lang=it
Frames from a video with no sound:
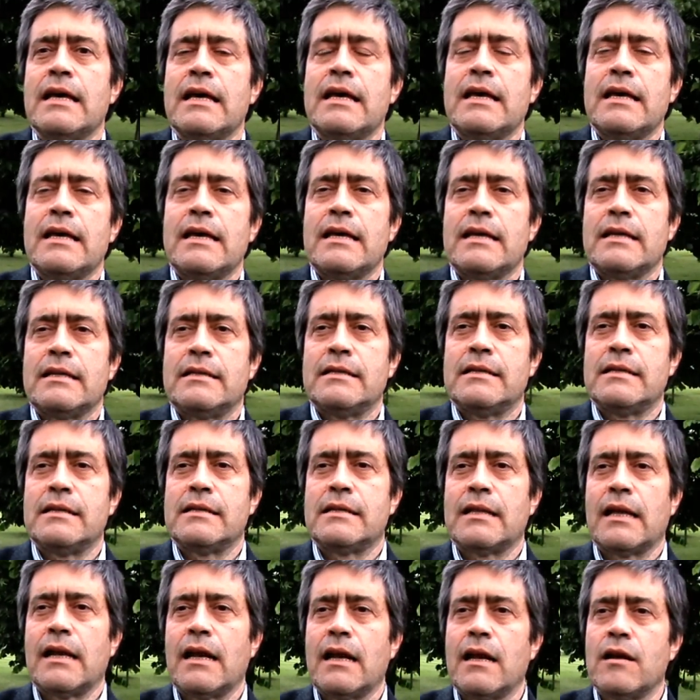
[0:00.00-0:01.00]
eh,
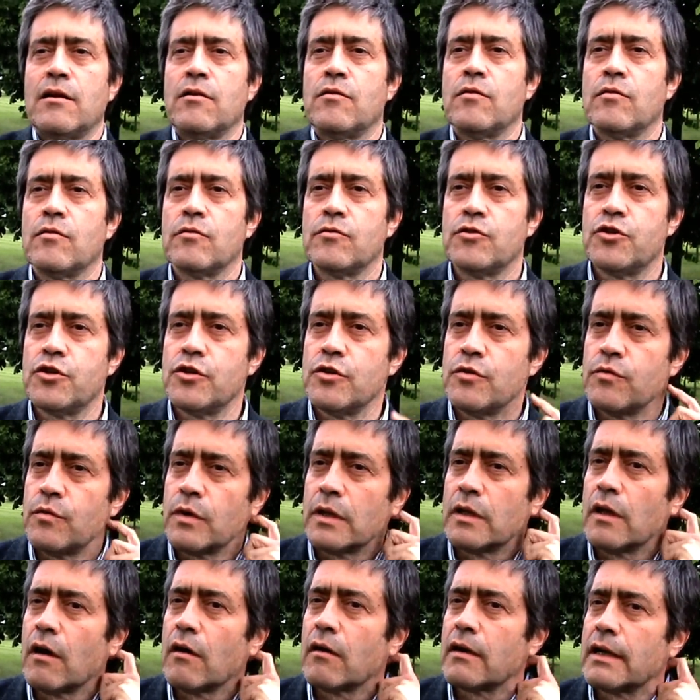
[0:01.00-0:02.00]
ci saranno
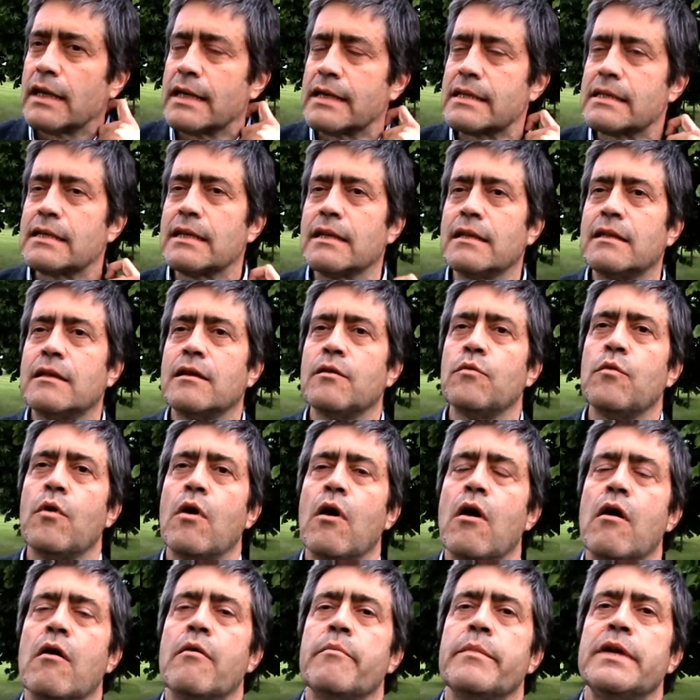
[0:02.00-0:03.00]
5 donne e 7
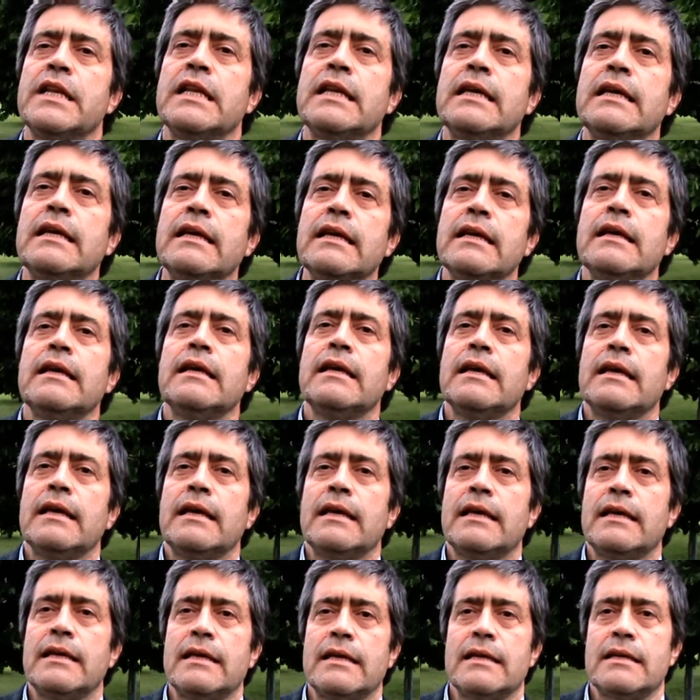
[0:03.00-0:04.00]
uomini
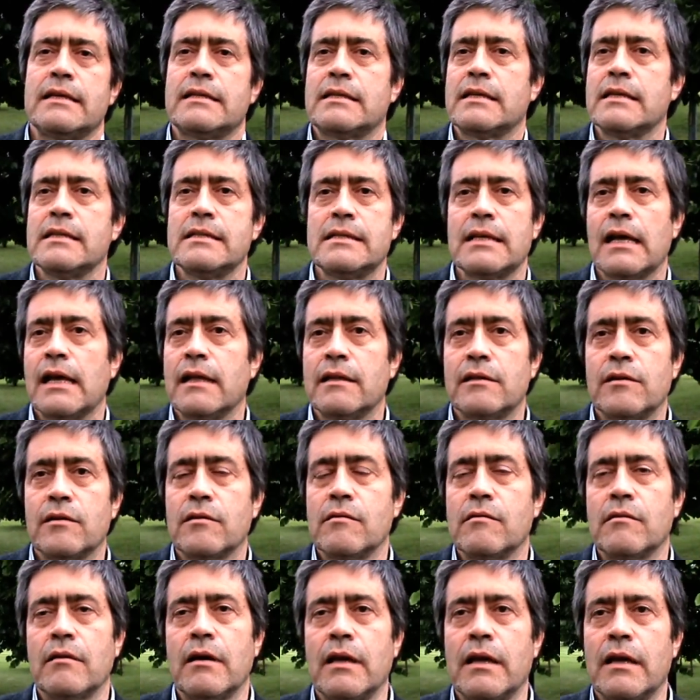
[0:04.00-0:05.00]
e
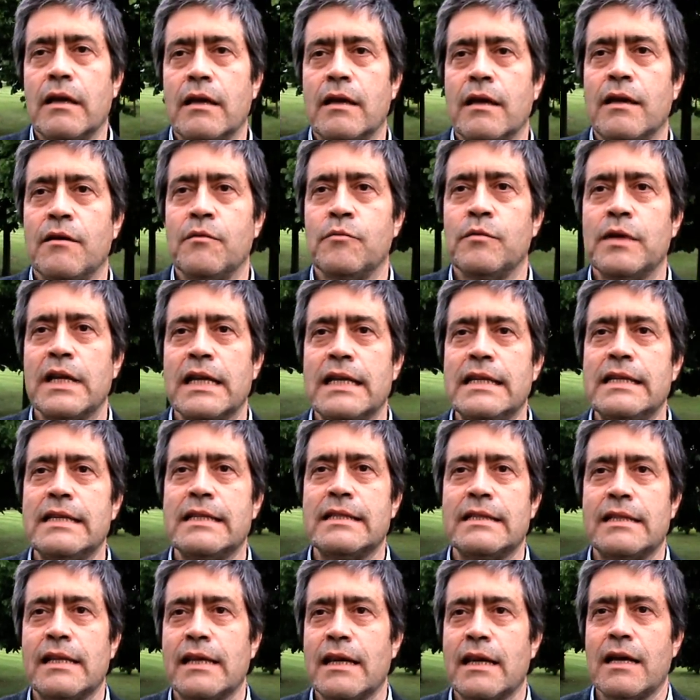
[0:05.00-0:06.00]
senz'altro è una
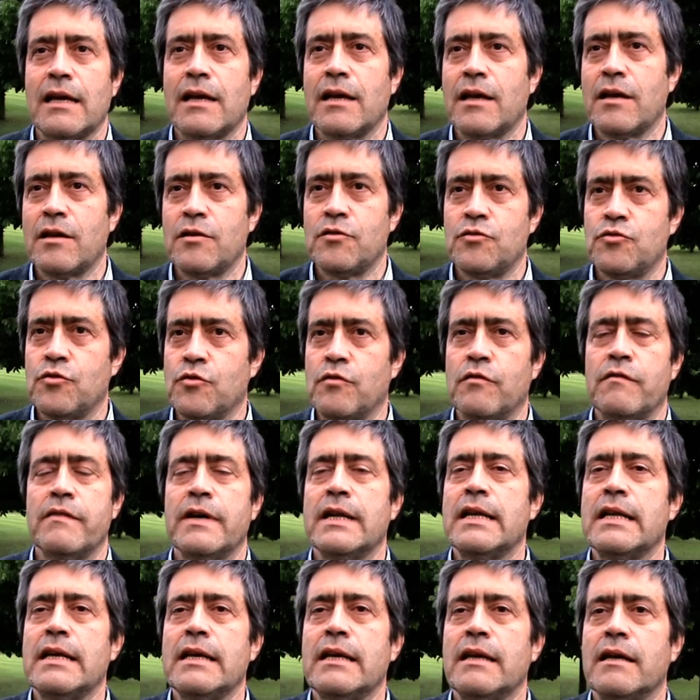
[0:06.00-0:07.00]
lista
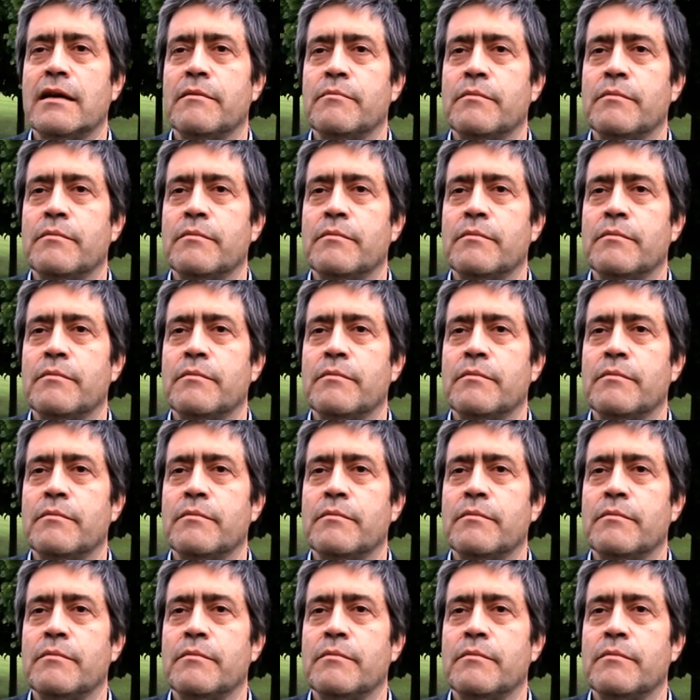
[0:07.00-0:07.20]
giovane,